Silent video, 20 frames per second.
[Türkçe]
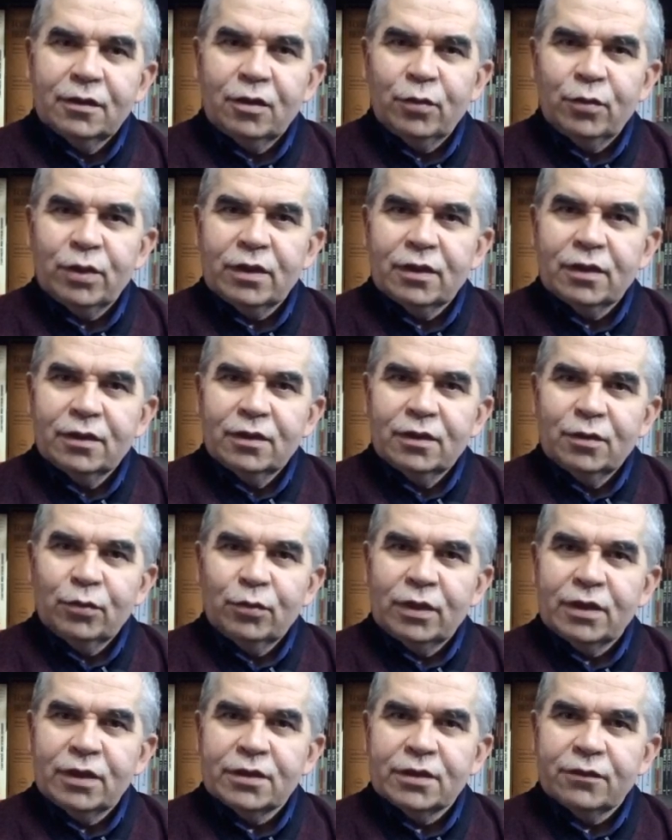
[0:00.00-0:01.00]
Ama
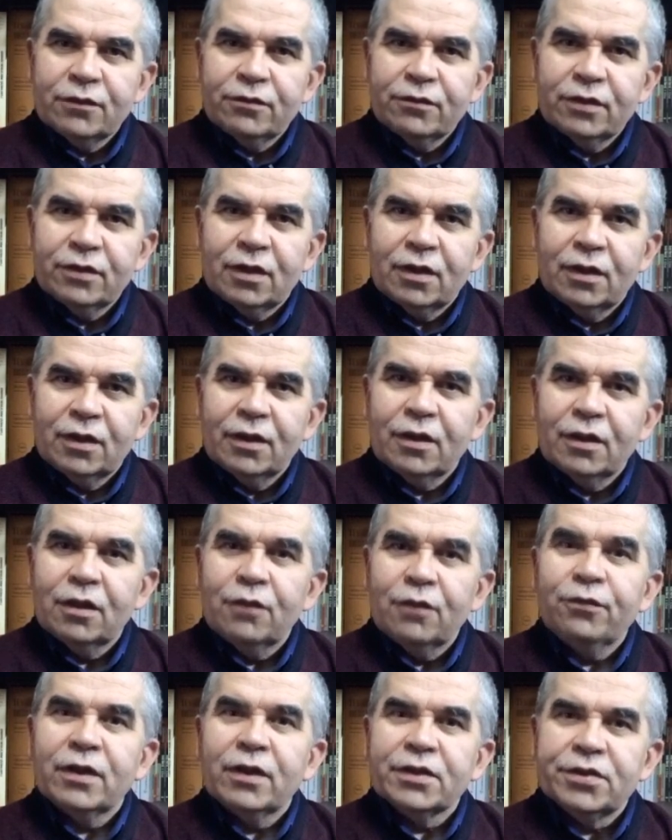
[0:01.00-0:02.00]
maalesef
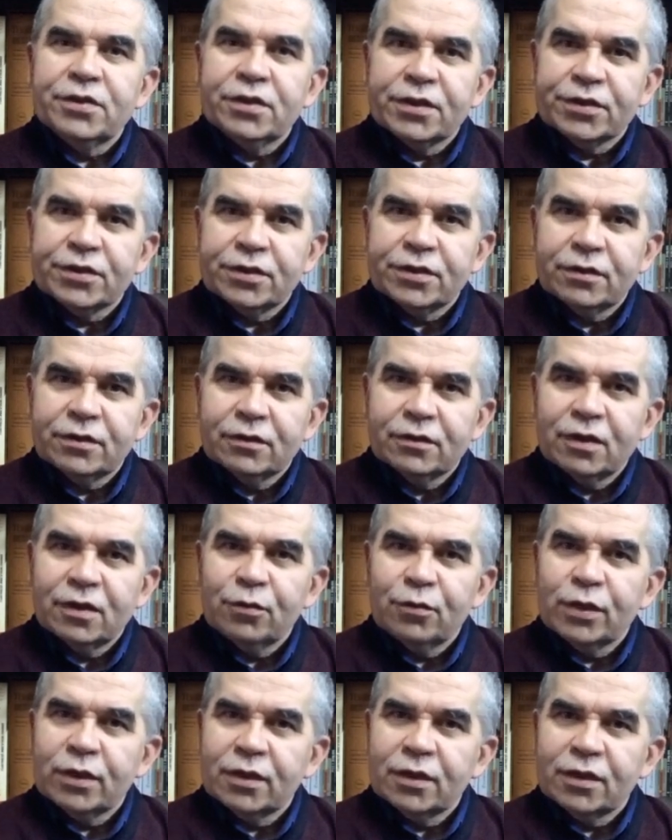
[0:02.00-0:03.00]
KHK faciası
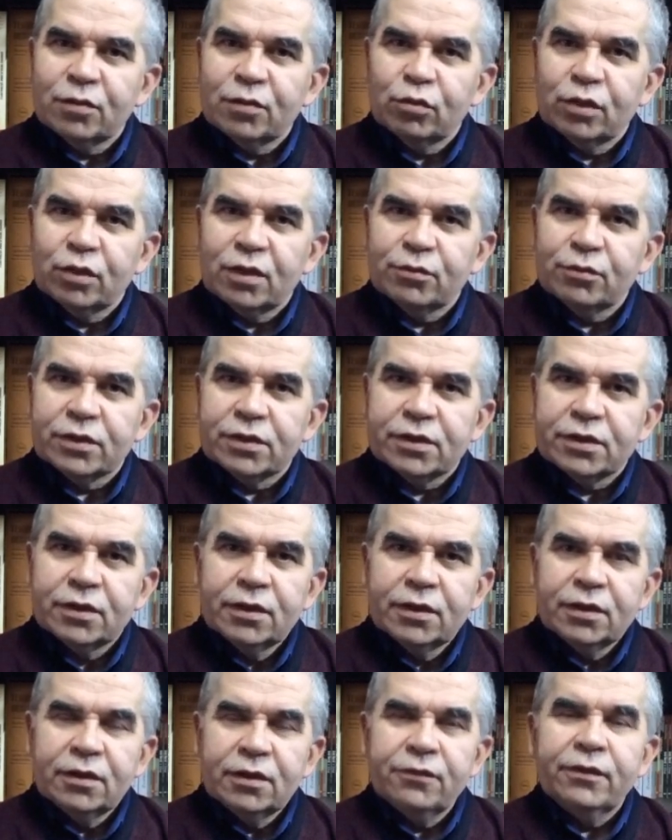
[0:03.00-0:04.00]
tam da yerini bulan bir
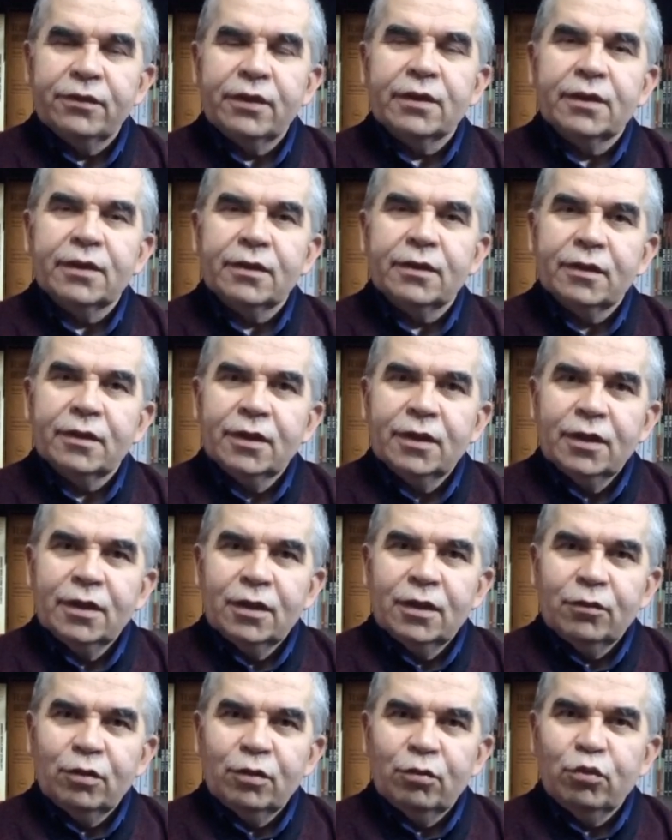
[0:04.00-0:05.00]
ifade
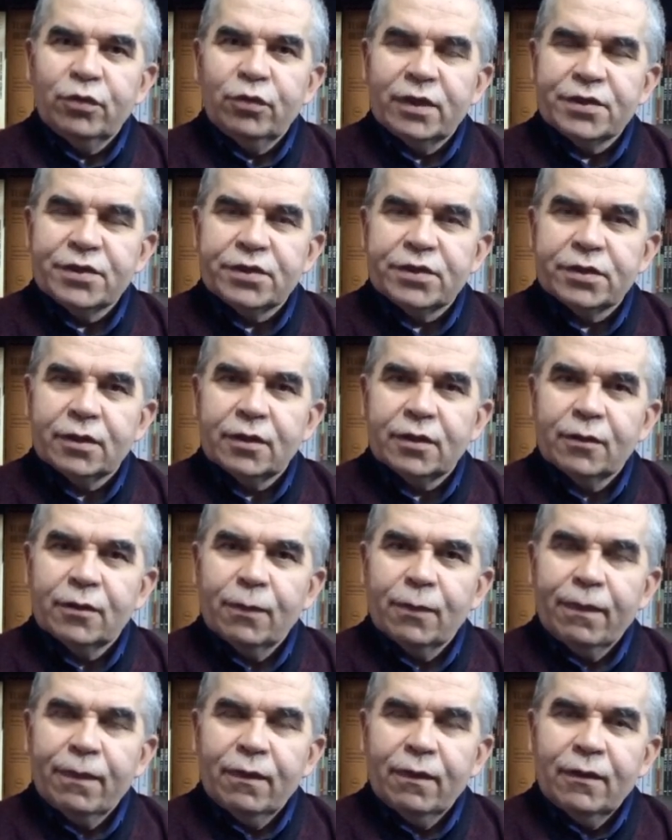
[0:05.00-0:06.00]
ve bu facia
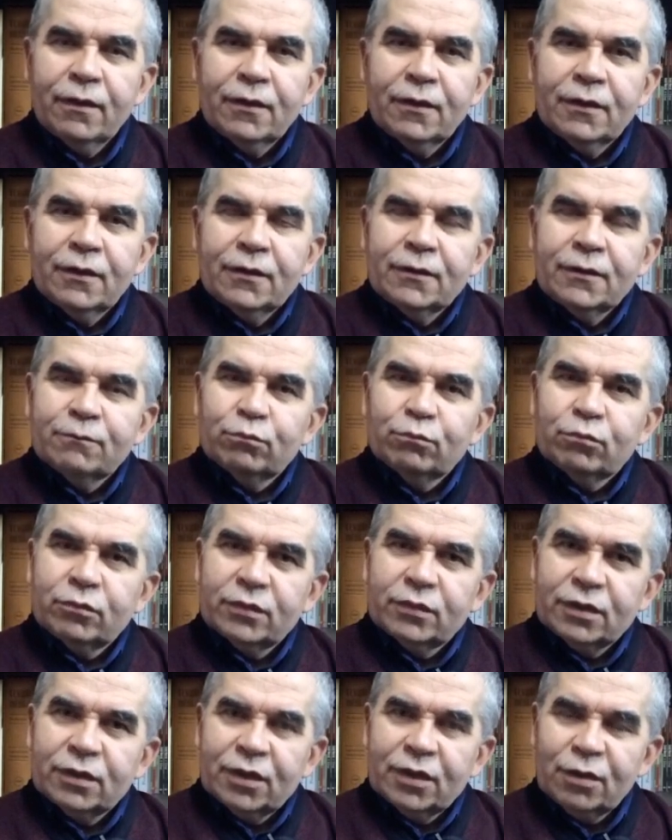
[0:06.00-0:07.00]

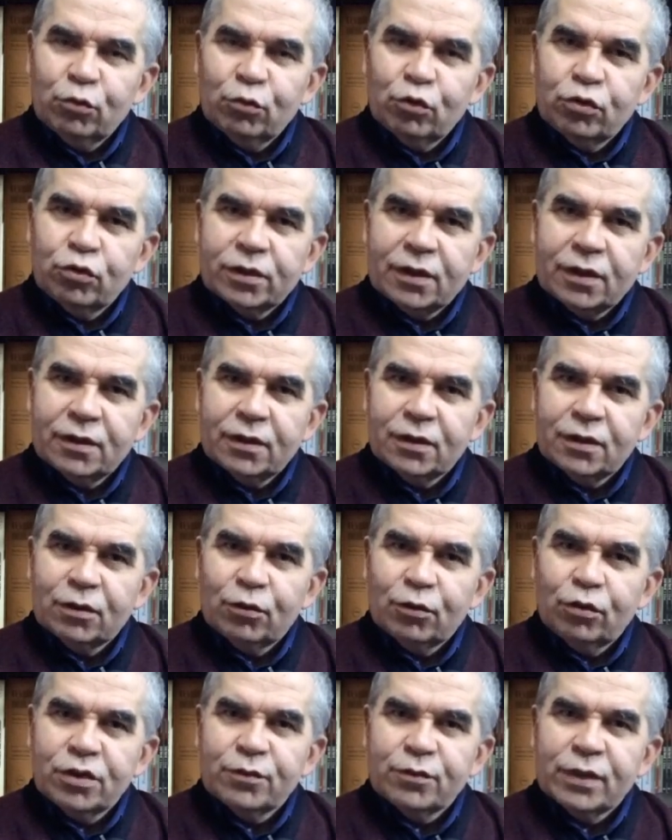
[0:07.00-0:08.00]
hem
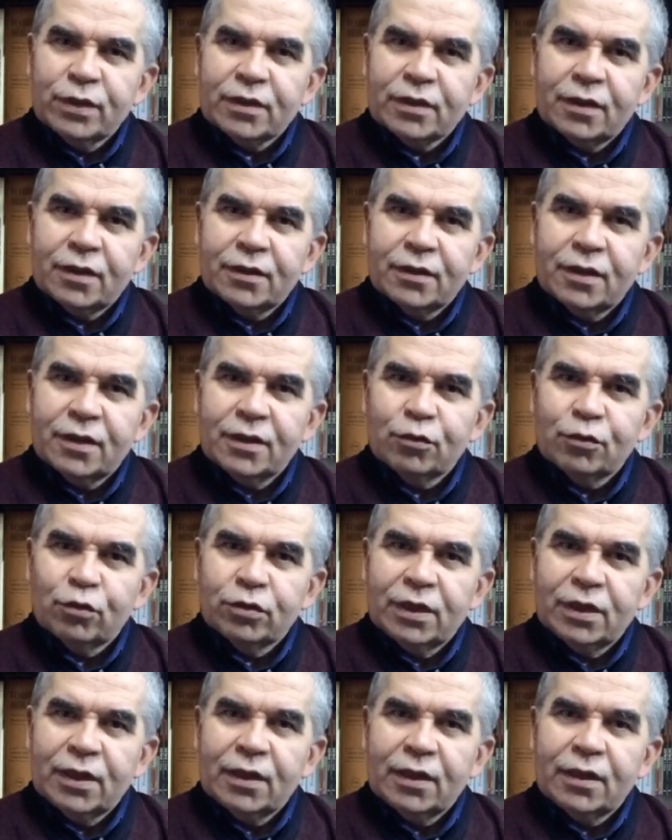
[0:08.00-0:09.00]
ülkeyi o hizmetlerden,
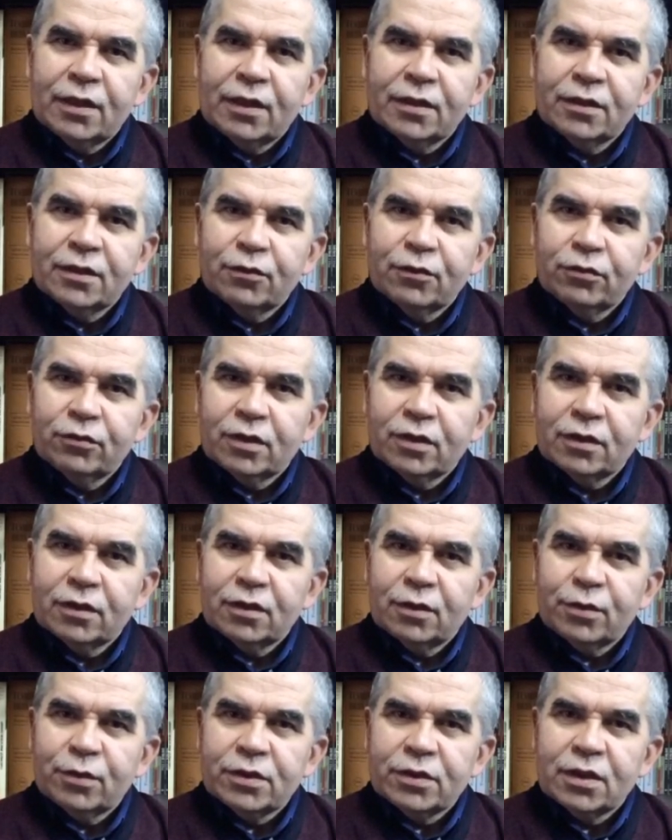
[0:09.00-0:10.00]
o değerlerin
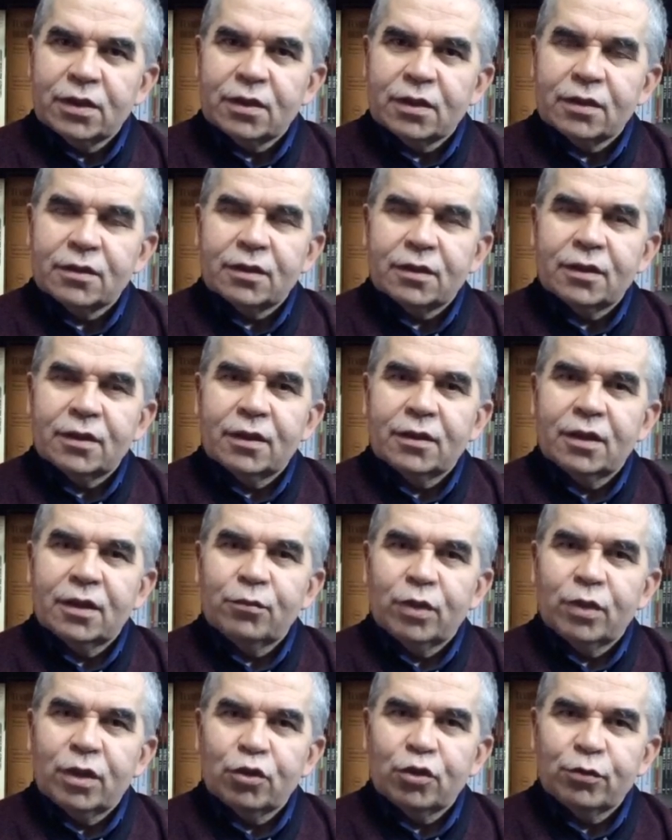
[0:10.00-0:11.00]
yapacağı
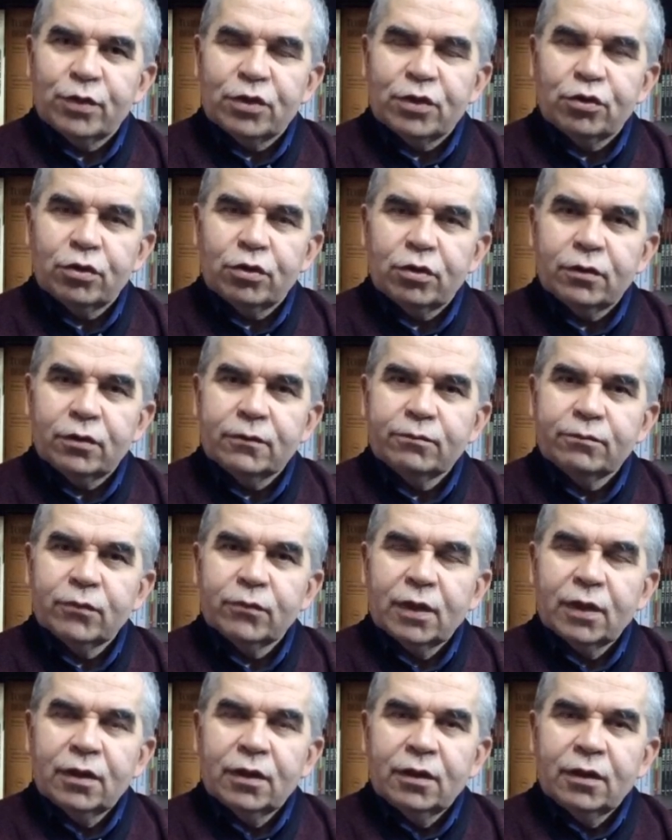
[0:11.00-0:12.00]
katkılardan mahrum ediyor.
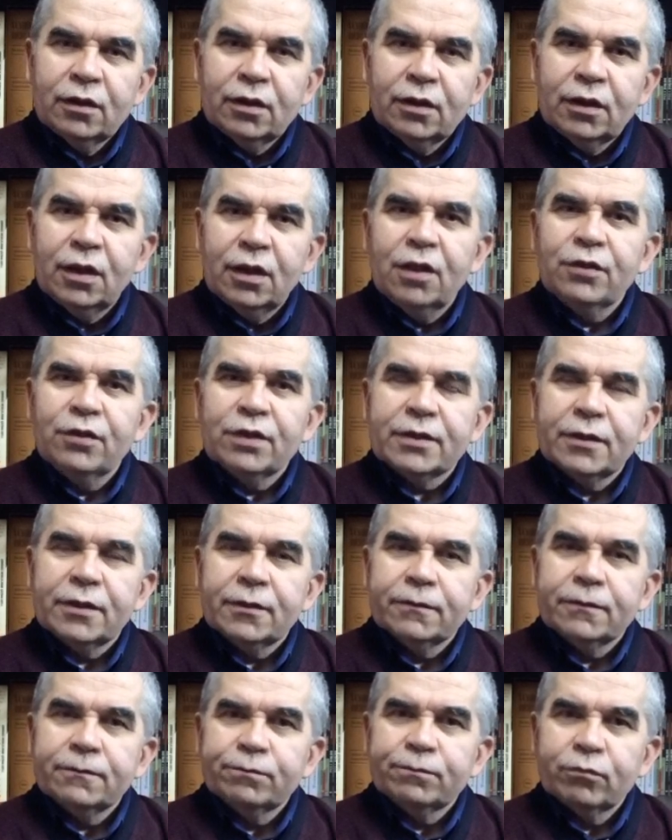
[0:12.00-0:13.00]

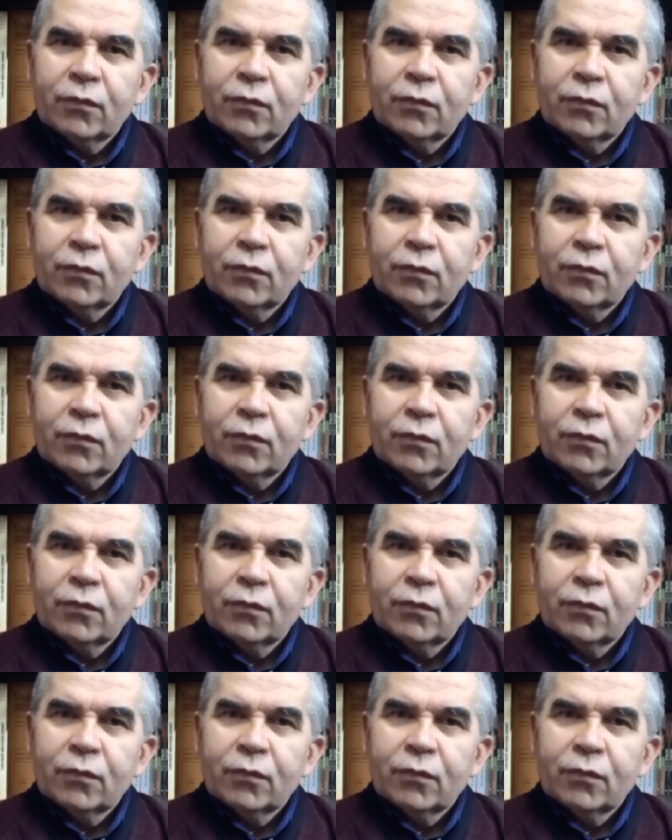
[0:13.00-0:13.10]
İlaveten